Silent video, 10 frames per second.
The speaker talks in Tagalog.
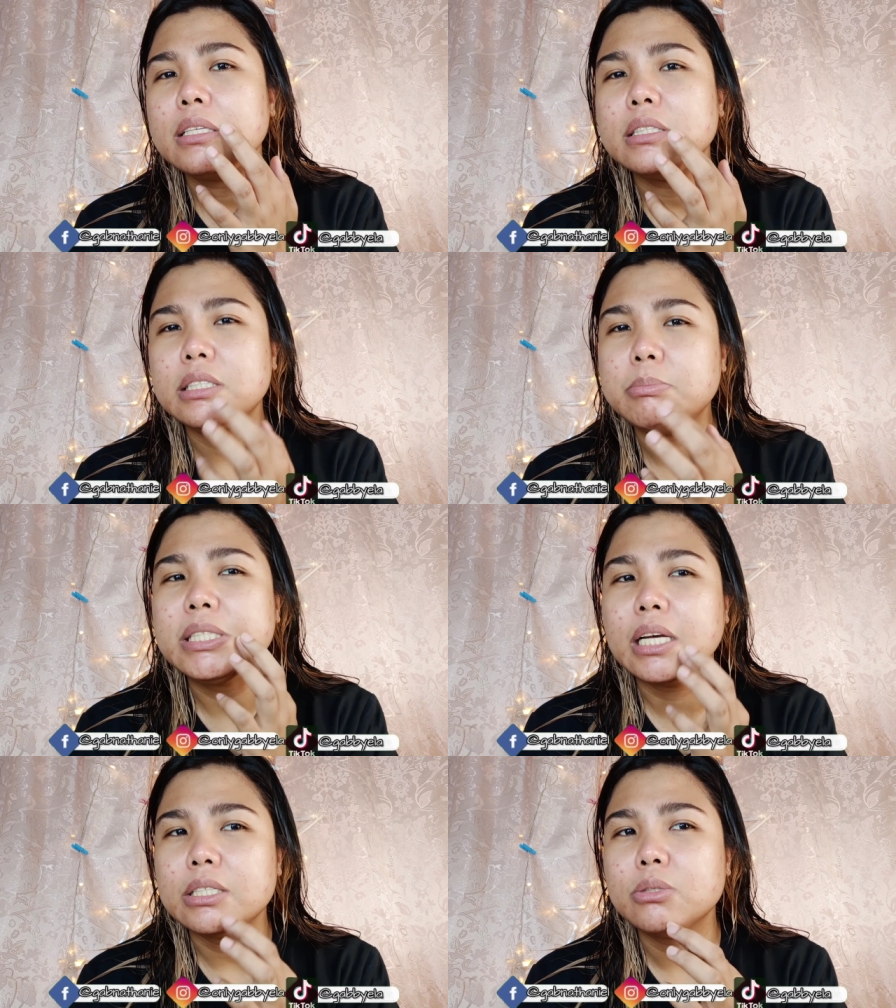Hindi
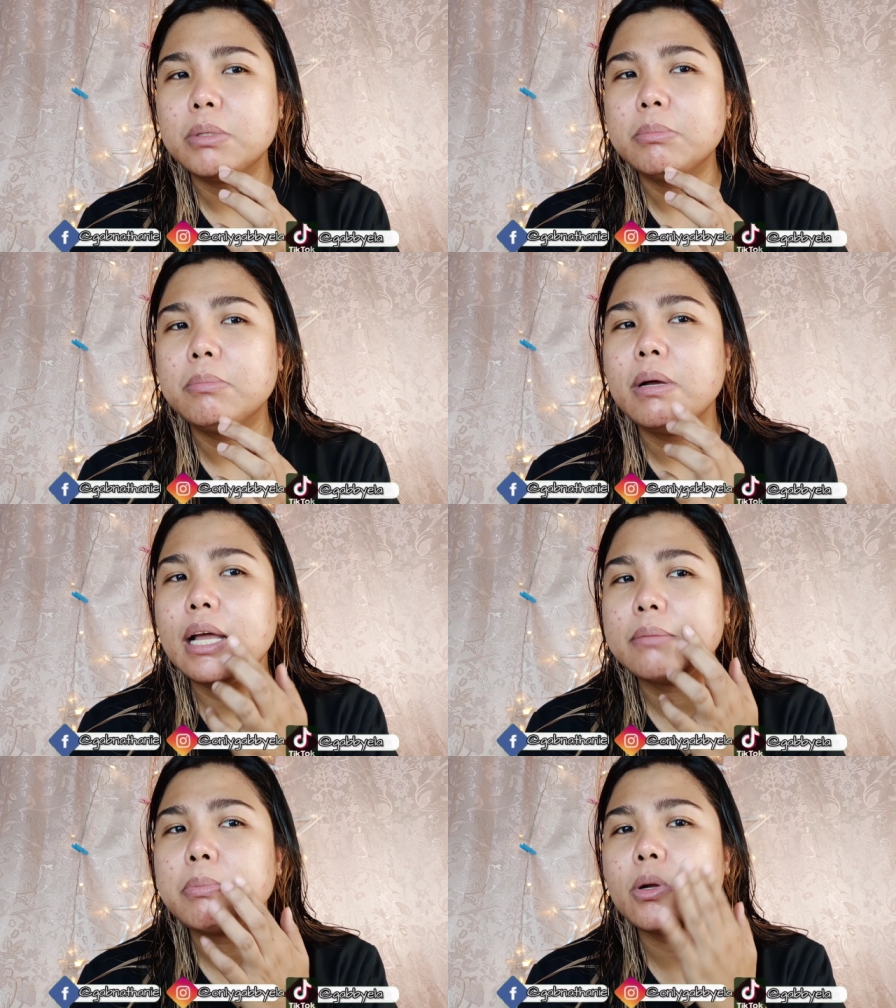masakit yung
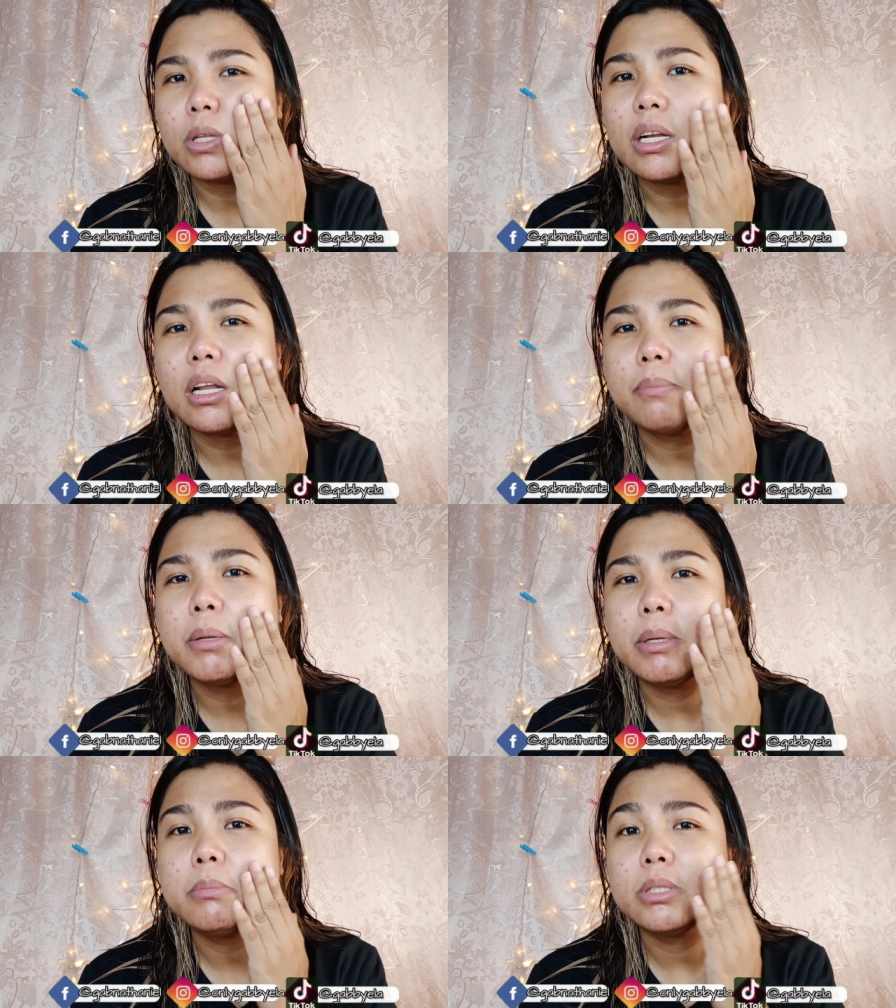pagbabalat pero
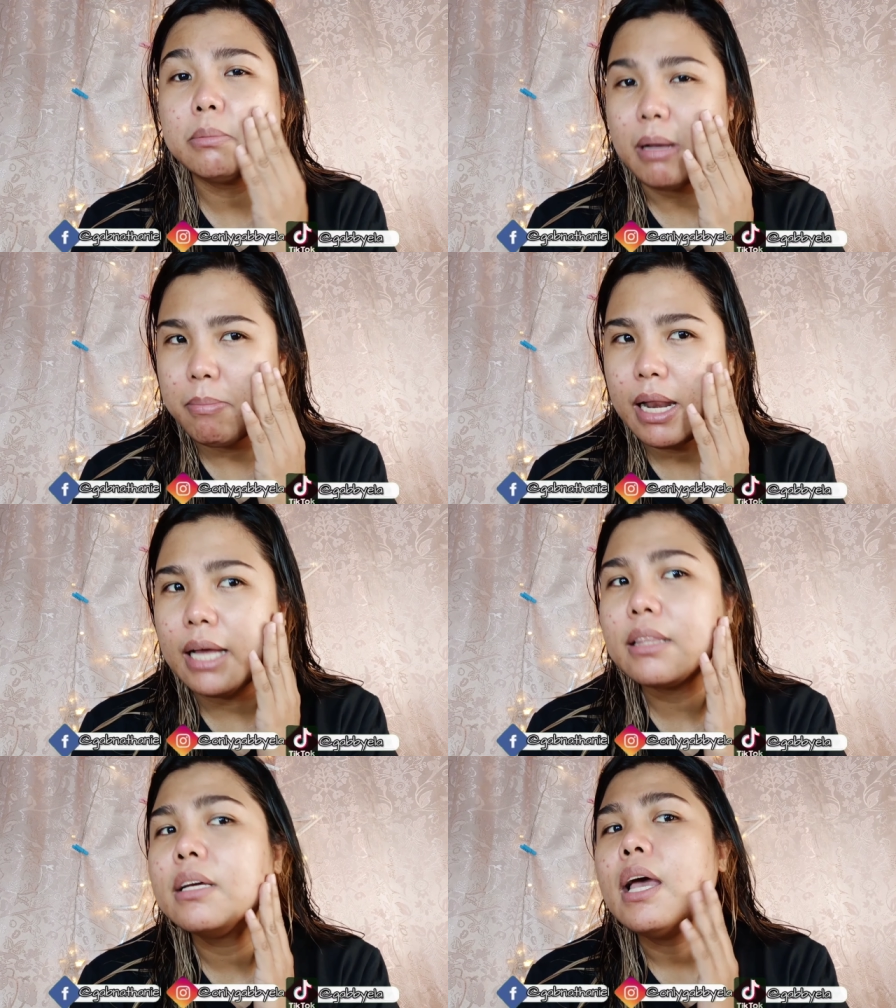nararamdaman mong
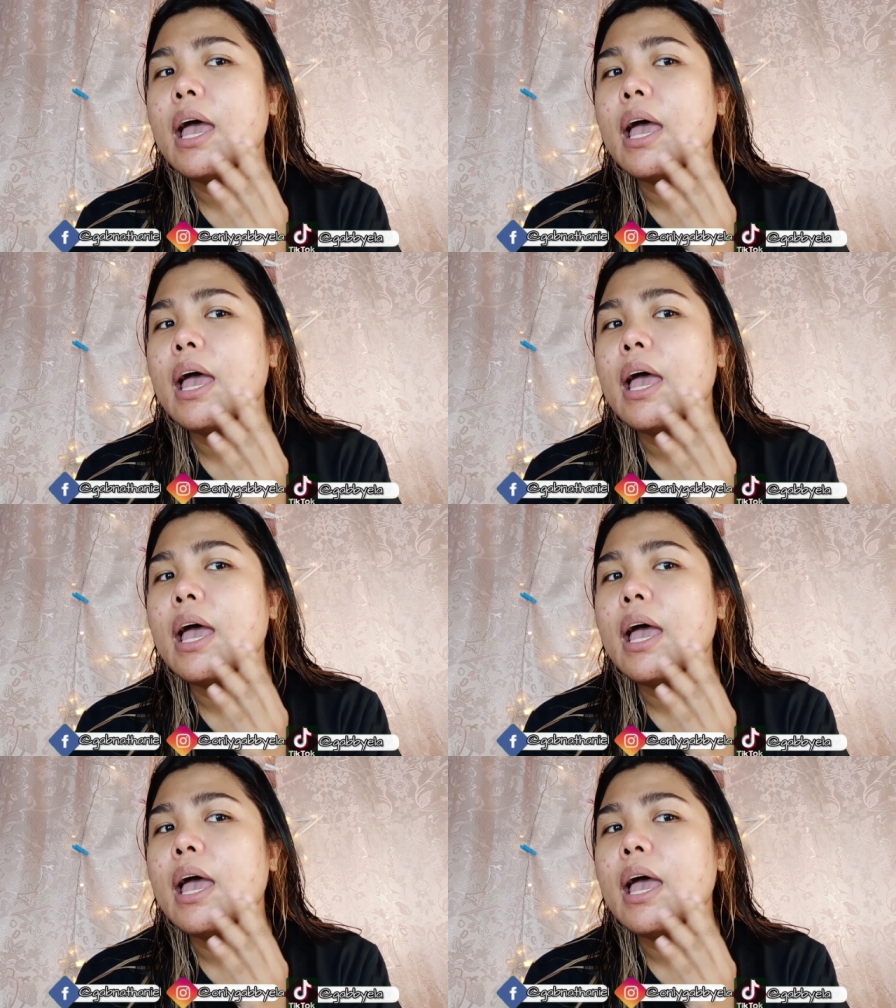nagbabalat.